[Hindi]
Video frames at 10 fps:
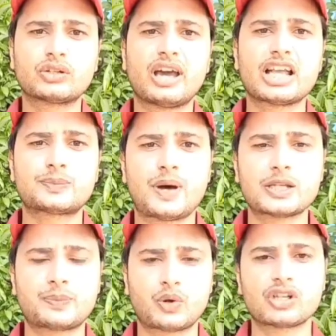तो उनके
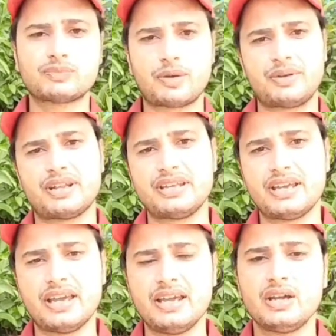आसपास पड़ोस में भी
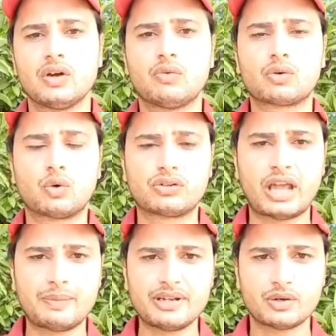नहीं है वो खुद
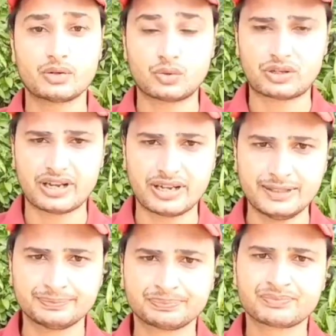डैमेज हो चुके
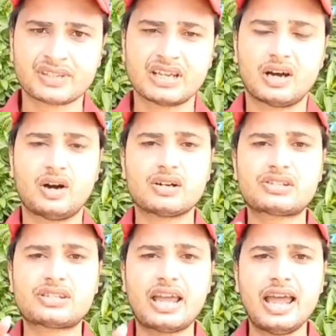हैं और
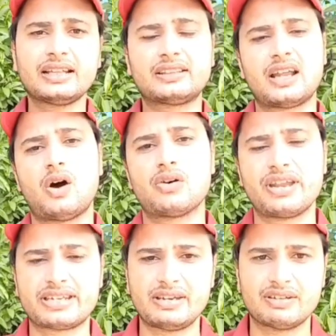सेहत ना
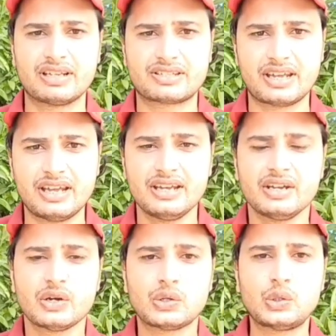होने की वजह से
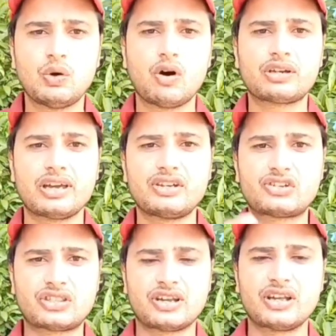युवाओं के
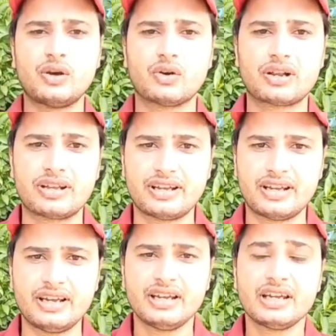रिश्ते नहीं हो
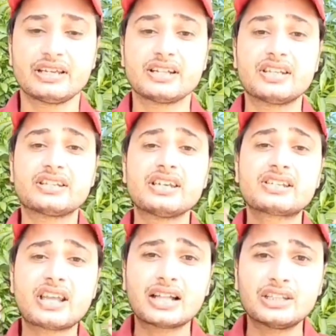रहे हैं या जिनकी
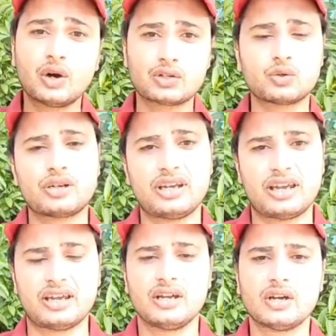शादी हो चुकी
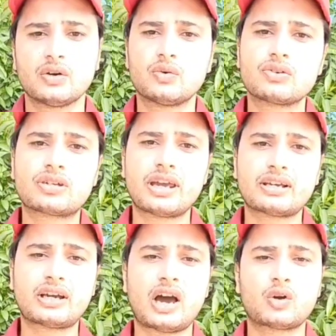है
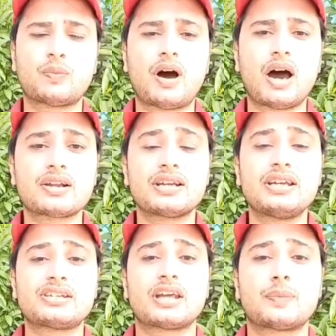उनके कारोबार
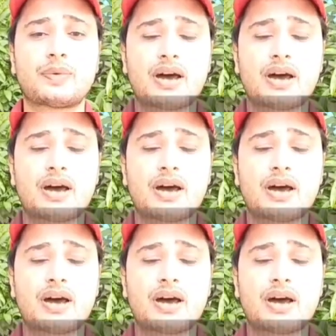नहीं चल